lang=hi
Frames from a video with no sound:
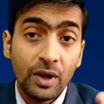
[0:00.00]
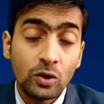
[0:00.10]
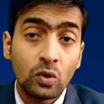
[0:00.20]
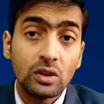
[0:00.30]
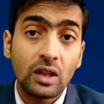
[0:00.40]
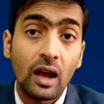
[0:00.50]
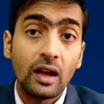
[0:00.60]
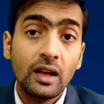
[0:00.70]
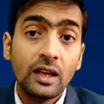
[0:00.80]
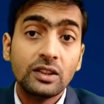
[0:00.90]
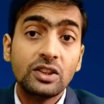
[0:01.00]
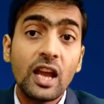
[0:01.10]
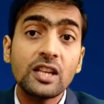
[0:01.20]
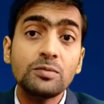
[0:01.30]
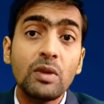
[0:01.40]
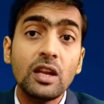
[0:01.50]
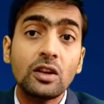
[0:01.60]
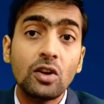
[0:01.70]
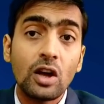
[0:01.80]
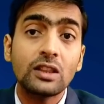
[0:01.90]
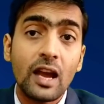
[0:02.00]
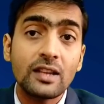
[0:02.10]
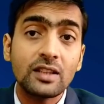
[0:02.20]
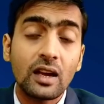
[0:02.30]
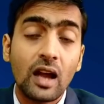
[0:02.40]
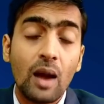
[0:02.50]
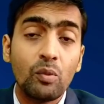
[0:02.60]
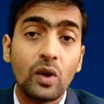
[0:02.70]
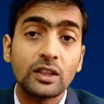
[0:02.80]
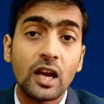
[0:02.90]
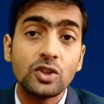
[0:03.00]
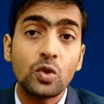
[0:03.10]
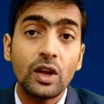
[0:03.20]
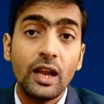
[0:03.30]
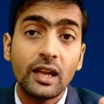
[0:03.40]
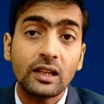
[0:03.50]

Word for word: बिल्कुल था देश में इकलौता ऐसा काम हुआ था जो